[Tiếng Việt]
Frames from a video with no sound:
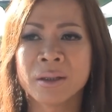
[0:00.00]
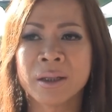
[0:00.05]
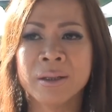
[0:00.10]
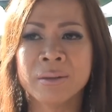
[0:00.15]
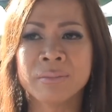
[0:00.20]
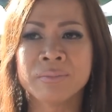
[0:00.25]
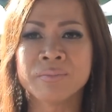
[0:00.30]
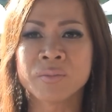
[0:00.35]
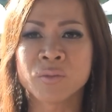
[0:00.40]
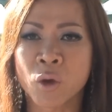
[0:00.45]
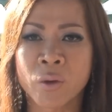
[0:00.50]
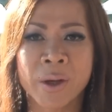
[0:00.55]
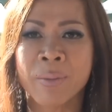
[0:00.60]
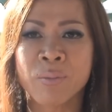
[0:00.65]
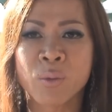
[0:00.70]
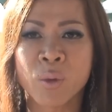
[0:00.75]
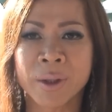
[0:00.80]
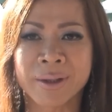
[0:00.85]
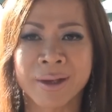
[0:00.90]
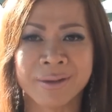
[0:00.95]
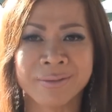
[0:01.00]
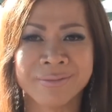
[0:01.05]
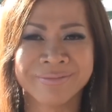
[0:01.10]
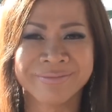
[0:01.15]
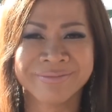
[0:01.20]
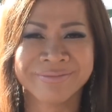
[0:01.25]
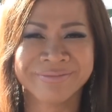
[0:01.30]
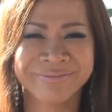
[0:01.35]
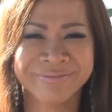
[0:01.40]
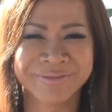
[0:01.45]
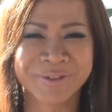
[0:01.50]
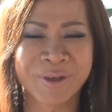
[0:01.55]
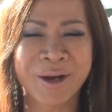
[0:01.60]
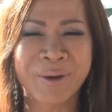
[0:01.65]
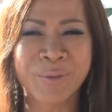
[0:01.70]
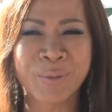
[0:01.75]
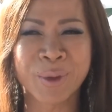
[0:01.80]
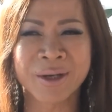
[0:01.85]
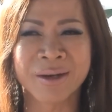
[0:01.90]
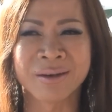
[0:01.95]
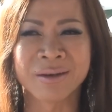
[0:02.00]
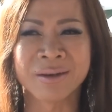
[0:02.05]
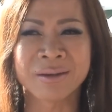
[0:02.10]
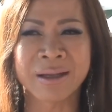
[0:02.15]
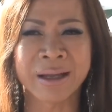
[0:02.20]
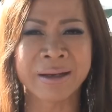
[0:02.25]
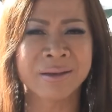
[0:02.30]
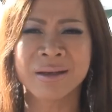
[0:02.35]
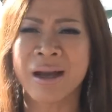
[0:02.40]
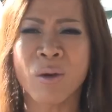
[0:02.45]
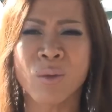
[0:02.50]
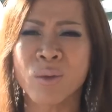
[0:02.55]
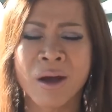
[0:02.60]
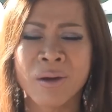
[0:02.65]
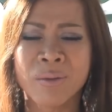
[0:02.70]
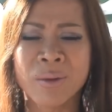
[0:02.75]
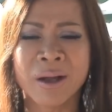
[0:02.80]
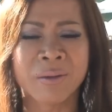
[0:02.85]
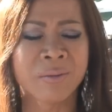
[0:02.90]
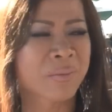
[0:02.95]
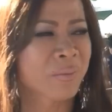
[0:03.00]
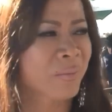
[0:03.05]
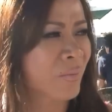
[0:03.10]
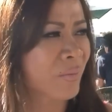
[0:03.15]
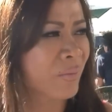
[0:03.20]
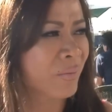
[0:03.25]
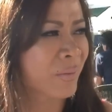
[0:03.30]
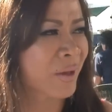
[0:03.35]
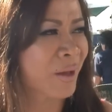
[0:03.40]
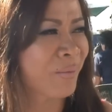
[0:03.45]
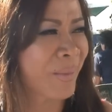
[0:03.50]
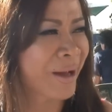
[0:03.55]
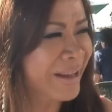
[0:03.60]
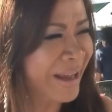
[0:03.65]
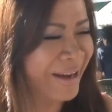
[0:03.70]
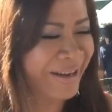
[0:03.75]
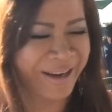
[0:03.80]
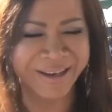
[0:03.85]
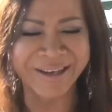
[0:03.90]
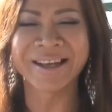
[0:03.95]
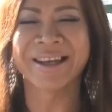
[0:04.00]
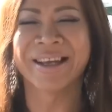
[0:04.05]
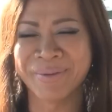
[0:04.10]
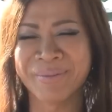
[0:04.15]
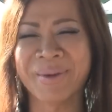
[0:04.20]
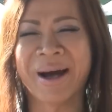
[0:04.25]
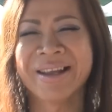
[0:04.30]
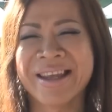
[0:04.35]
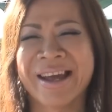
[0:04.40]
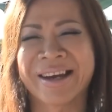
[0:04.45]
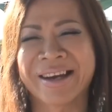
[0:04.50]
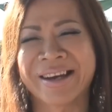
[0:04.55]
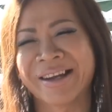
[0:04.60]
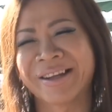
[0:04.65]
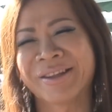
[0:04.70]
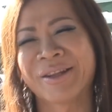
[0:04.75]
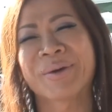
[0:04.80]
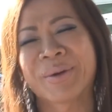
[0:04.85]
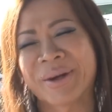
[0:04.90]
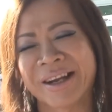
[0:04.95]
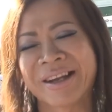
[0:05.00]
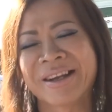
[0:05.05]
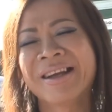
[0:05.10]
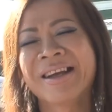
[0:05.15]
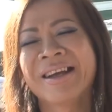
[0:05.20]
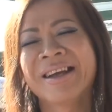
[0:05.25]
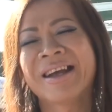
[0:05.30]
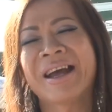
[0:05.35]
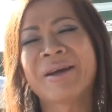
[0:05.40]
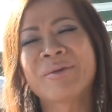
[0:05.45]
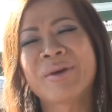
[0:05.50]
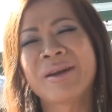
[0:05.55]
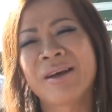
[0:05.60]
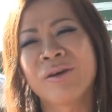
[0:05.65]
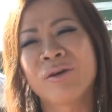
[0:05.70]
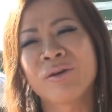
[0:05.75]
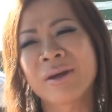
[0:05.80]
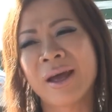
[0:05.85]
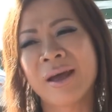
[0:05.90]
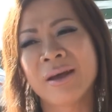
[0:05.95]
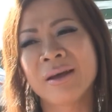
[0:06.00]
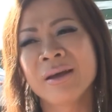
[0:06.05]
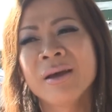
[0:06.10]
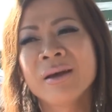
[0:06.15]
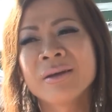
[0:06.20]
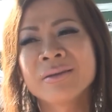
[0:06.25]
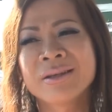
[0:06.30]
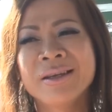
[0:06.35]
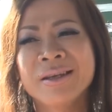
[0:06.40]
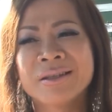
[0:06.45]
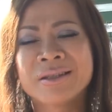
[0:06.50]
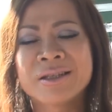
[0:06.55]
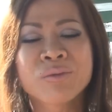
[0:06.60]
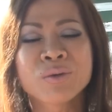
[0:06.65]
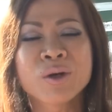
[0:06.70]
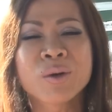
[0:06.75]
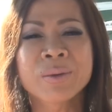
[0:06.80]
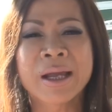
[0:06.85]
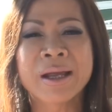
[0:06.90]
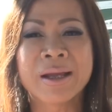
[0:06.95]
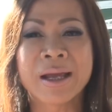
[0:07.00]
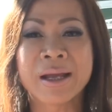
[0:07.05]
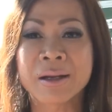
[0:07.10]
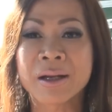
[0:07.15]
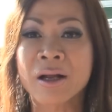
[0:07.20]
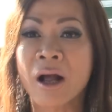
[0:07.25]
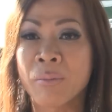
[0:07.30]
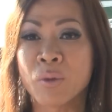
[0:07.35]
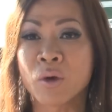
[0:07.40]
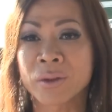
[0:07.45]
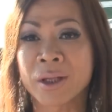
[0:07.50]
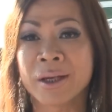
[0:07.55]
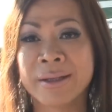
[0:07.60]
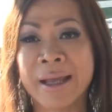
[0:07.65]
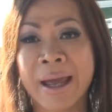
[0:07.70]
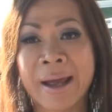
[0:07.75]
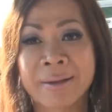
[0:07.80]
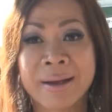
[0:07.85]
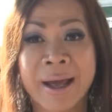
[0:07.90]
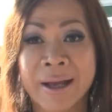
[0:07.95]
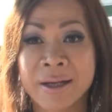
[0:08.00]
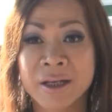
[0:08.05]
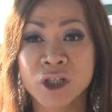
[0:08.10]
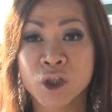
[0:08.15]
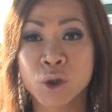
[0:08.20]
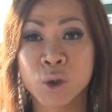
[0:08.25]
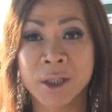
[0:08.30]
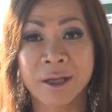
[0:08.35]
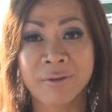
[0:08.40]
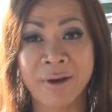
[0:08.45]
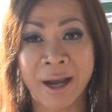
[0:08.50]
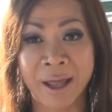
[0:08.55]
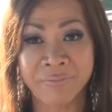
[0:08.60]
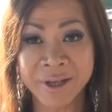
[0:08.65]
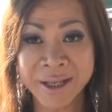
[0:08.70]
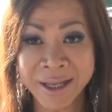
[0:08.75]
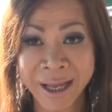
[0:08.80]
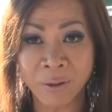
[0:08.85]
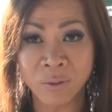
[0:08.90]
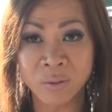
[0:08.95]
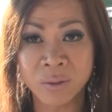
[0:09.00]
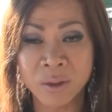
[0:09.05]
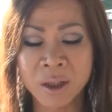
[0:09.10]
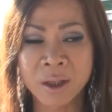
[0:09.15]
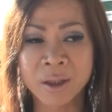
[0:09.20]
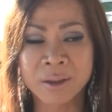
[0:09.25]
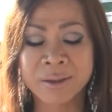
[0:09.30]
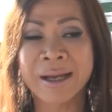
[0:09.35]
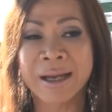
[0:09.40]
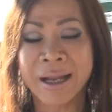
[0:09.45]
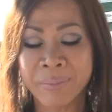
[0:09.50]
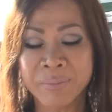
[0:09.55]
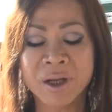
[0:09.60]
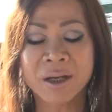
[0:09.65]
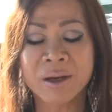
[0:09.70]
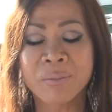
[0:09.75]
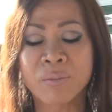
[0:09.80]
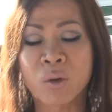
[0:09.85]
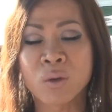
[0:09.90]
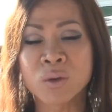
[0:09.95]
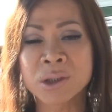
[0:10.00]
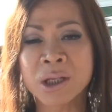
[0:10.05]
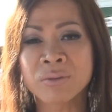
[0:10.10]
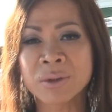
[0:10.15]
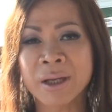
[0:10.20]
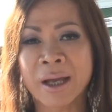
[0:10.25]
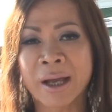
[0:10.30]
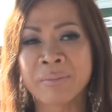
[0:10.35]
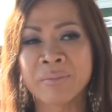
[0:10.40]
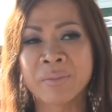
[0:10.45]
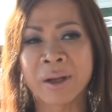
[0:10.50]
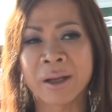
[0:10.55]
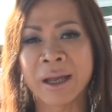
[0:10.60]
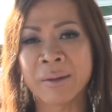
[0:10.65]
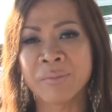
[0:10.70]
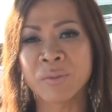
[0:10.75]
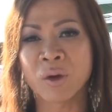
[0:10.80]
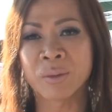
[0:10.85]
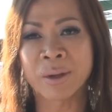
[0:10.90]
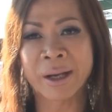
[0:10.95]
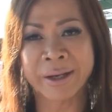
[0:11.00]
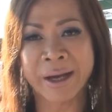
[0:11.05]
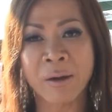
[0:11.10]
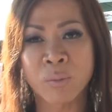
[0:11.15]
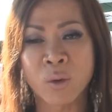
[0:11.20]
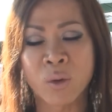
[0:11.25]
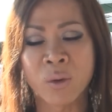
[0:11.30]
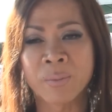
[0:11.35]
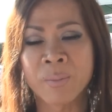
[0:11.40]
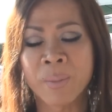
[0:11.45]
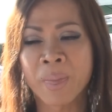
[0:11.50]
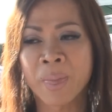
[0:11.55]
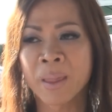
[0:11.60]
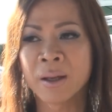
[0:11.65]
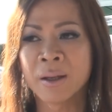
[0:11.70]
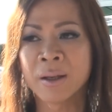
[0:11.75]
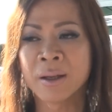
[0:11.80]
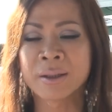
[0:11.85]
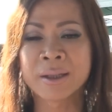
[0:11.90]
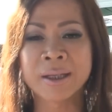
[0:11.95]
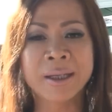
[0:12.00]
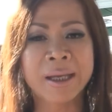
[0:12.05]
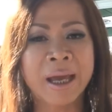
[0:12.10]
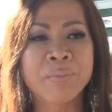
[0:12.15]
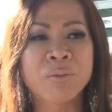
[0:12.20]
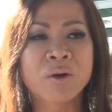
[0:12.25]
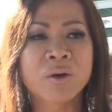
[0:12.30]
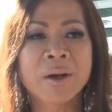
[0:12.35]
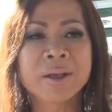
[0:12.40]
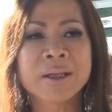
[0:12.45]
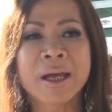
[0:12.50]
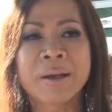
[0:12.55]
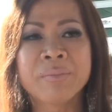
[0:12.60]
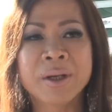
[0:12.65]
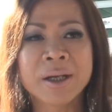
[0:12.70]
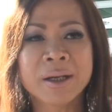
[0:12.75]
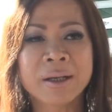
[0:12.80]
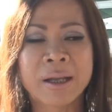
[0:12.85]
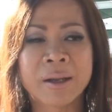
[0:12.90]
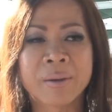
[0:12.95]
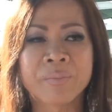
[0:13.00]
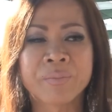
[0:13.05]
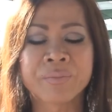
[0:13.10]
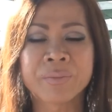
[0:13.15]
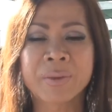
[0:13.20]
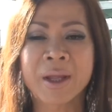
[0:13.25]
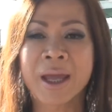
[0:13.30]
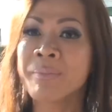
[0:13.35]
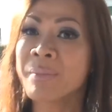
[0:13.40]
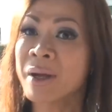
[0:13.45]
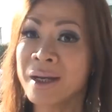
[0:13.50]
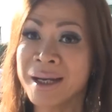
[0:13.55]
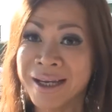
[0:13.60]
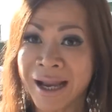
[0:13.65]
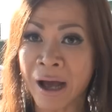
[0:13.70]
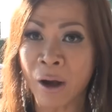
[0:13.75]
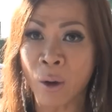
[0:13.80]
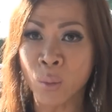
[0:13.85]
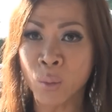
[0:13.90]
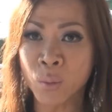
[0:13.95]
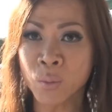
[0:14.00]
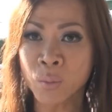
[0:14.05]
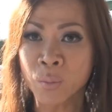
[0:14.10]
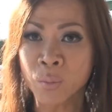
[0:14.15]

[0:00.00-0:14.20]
thì tối nay em quyết định tối nay em quyết định là tại đâu đó bỏ nhà ra đi bỏ nhà ra đi bỏ nhà ra đi tôi quyết định em nói là ok thì trong lúc này còn một thời gian hai đứa suy nghĩ làm với nhau này em biết là một cuộc sống cho anh mà em cũng là đau buồn thì em muốn nói cho anh biết là em có đi đâu